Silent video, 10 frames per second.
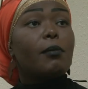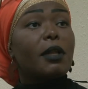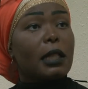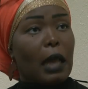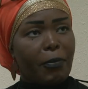
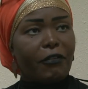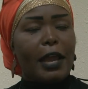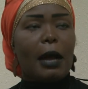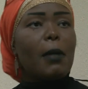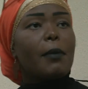بتتعب
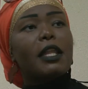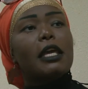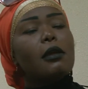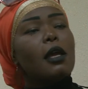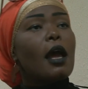فيها ما
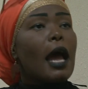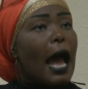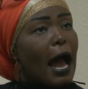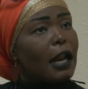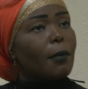بتجي
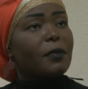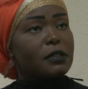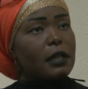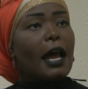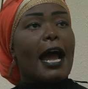اله
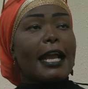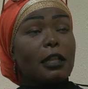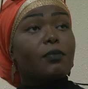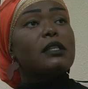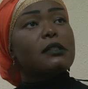بتصنع الحاجه دي
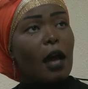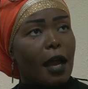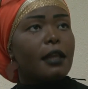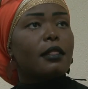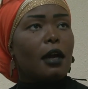بتصنعها
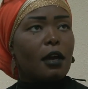انت